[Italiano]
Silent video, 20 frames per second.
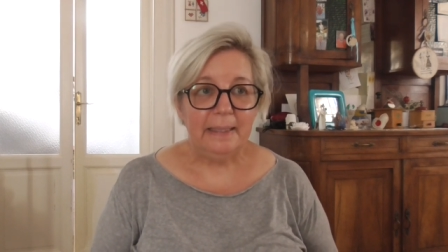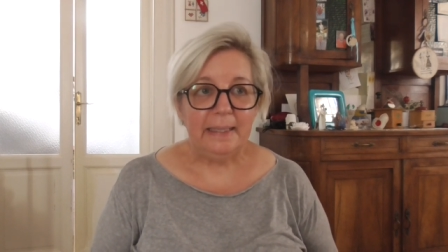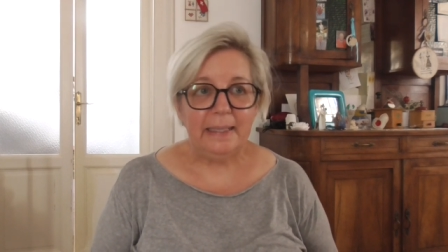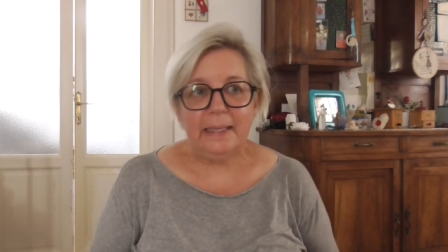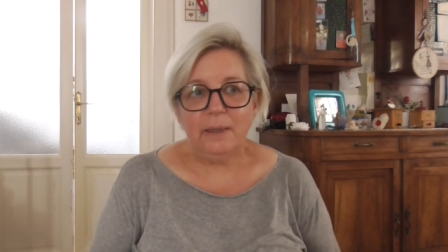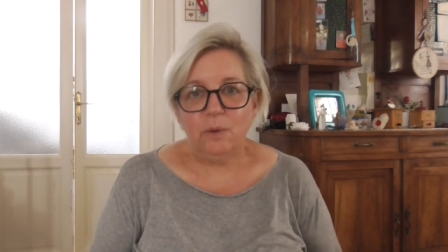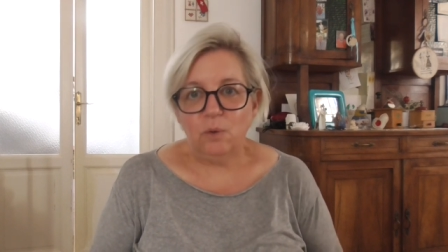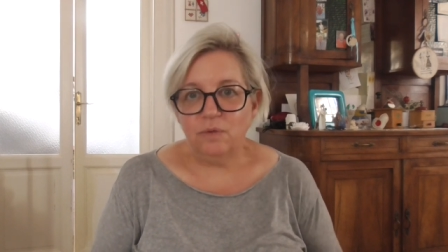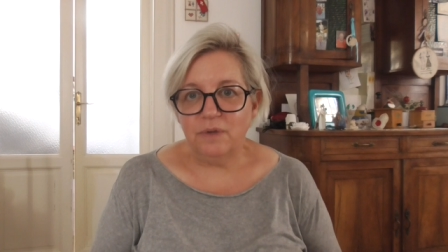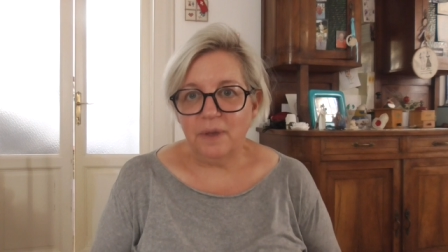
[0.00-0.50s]

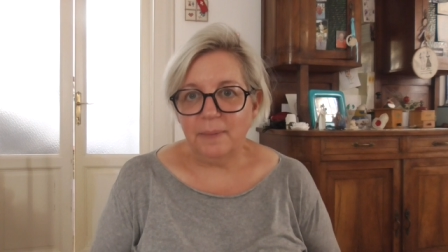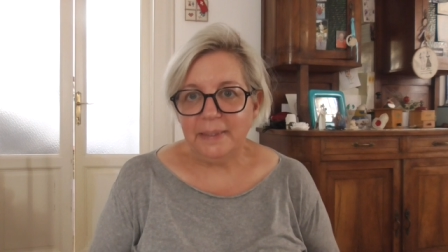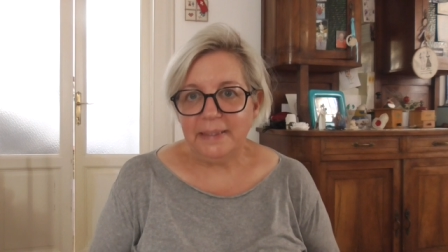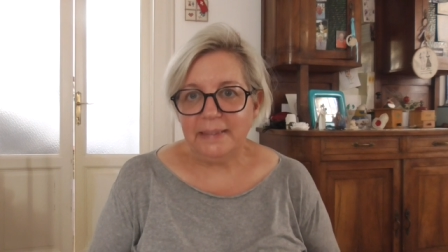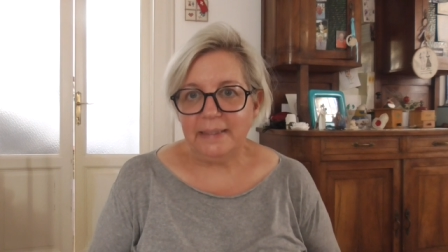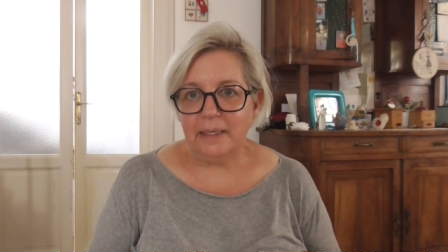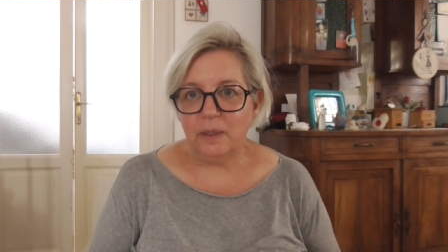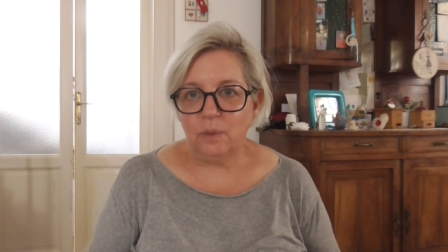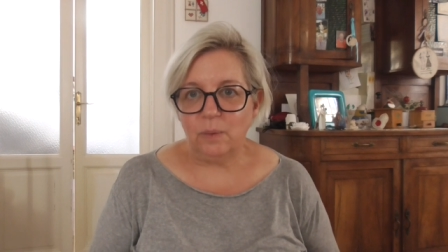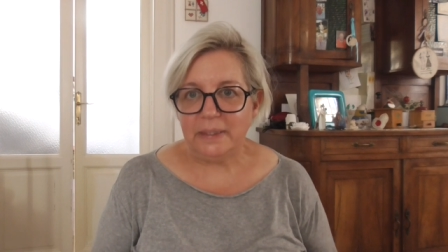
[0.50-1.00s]
e
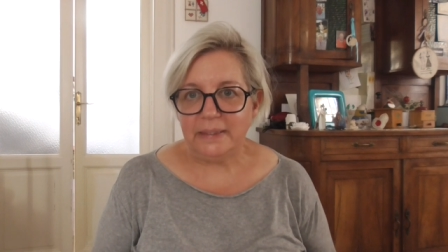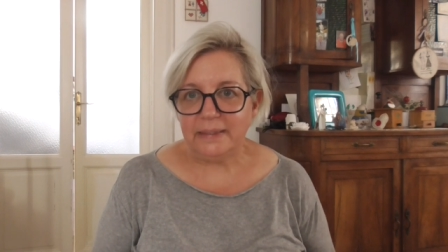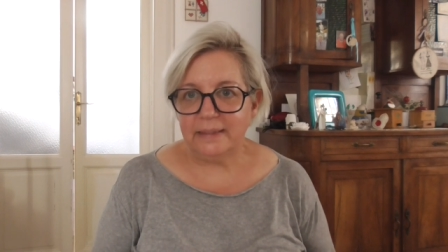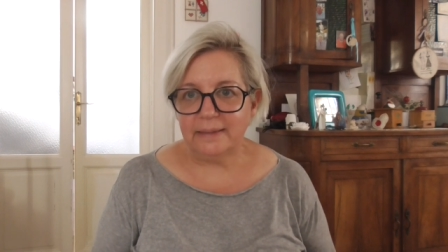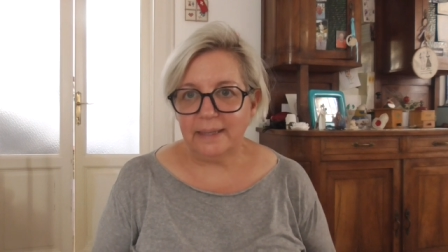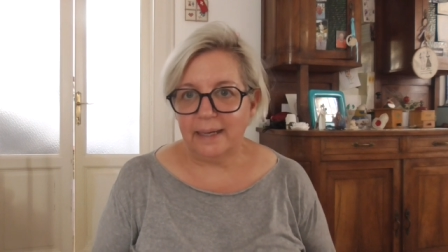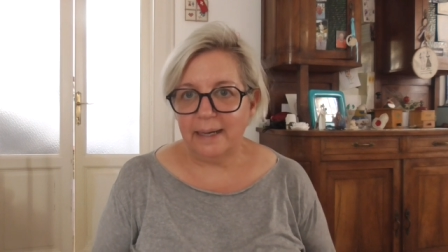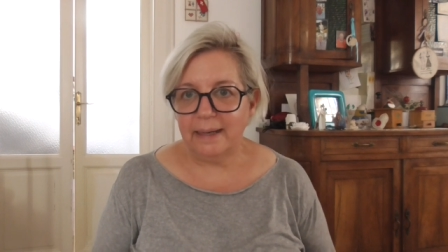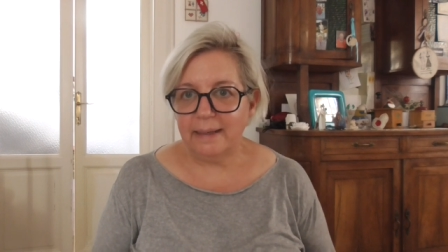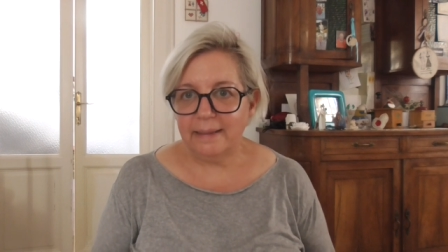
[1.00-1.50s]
ovviamente le
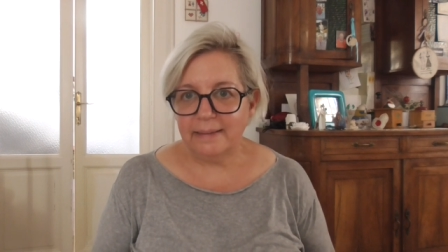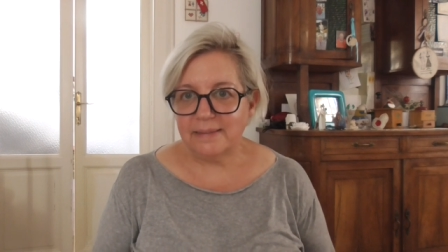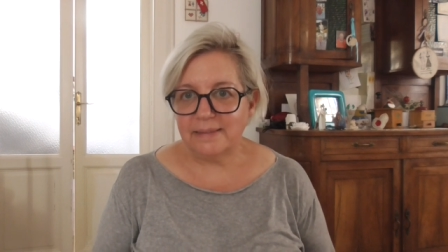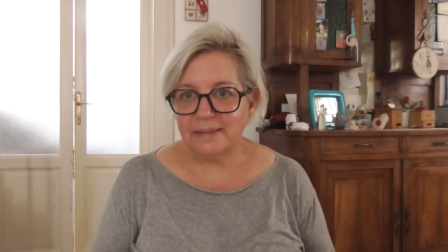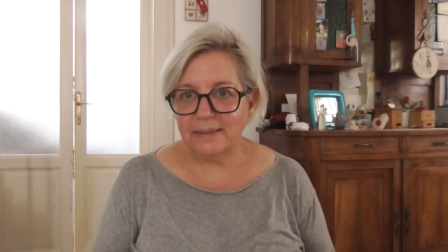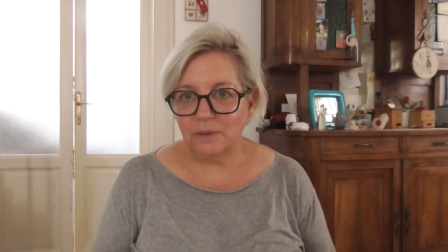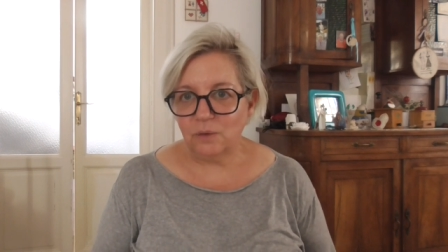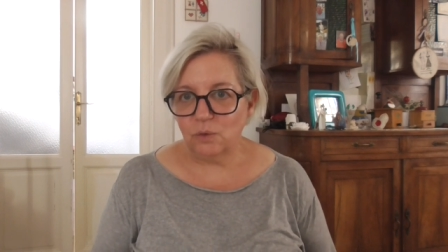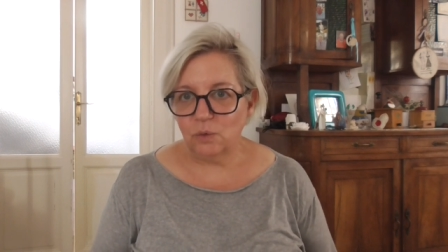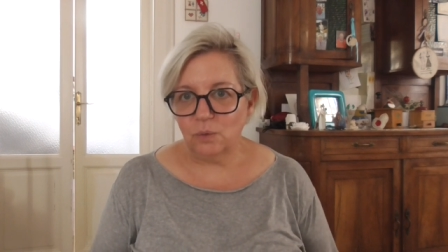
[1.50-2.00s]
quantità
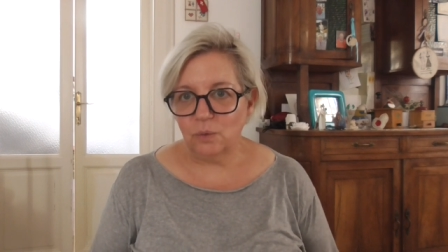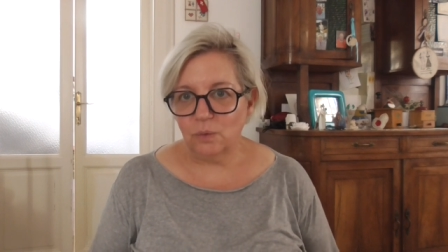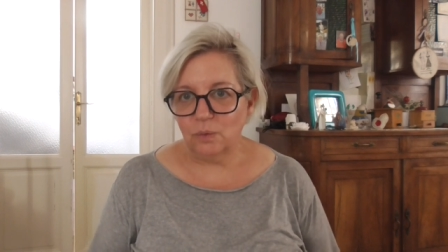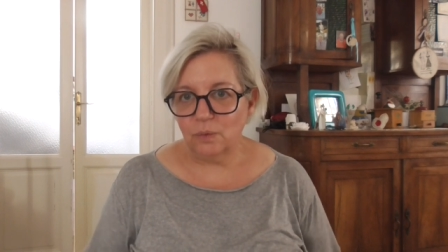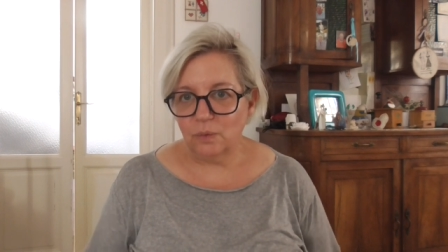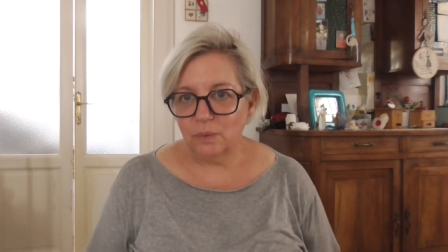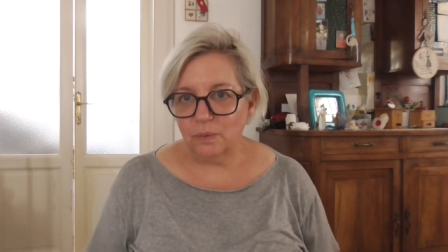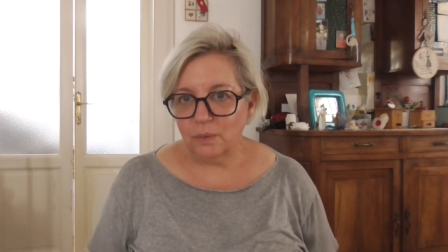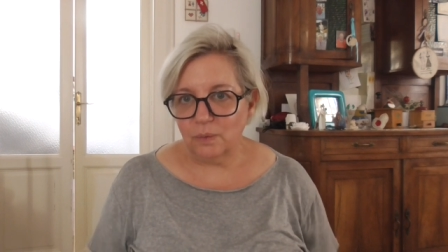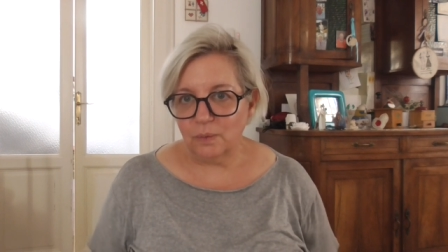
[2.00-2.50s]

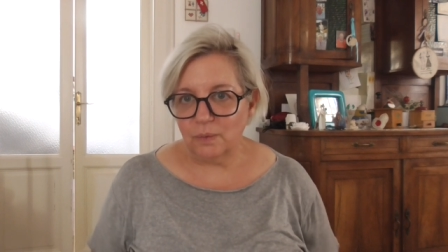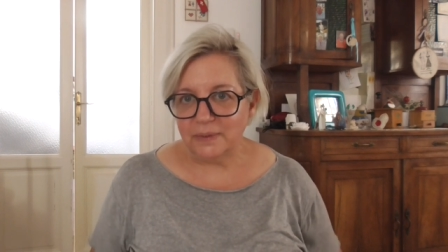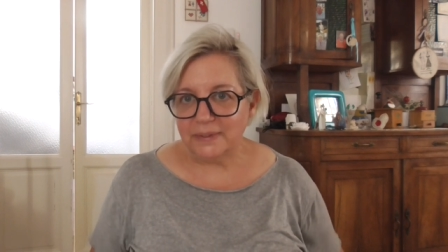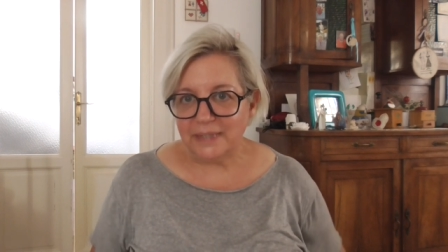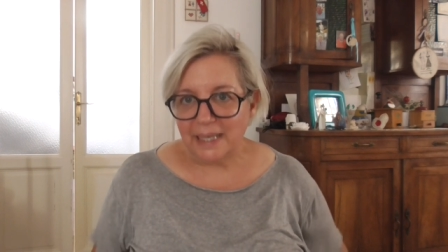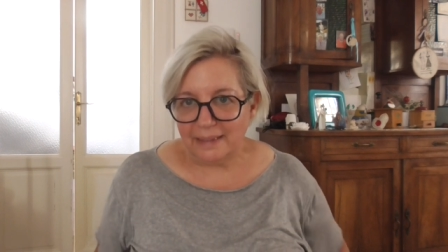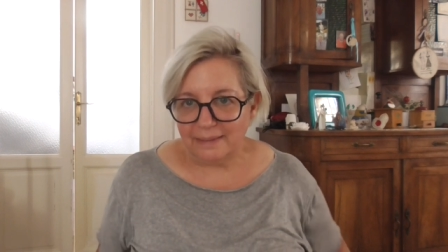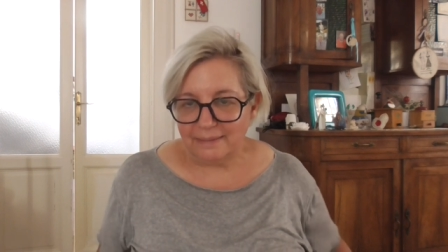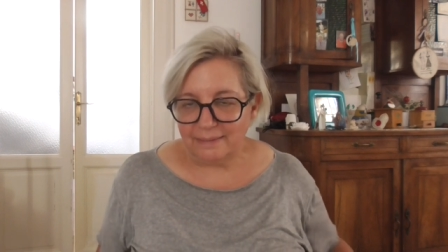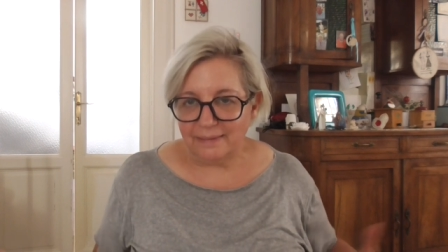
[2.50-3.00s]
essendo
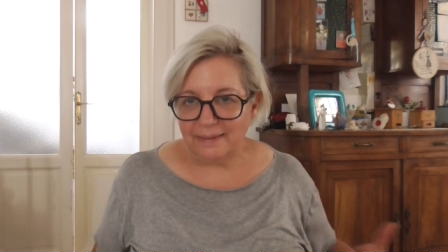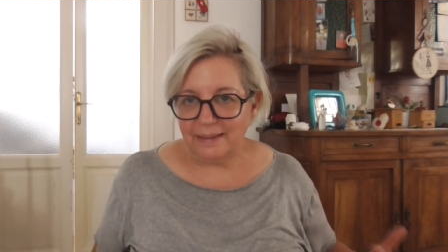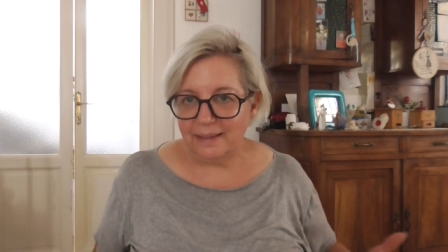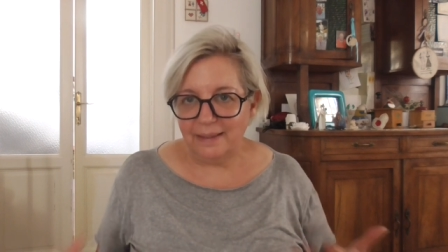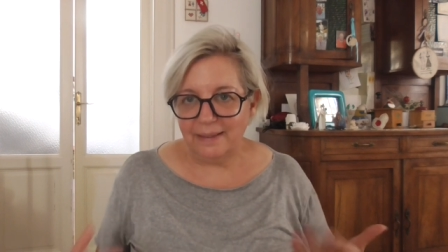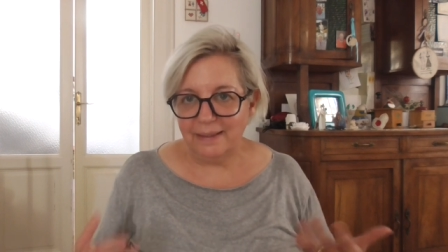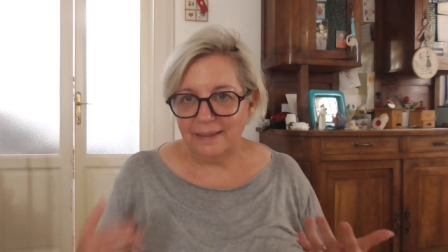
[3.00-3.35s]
tante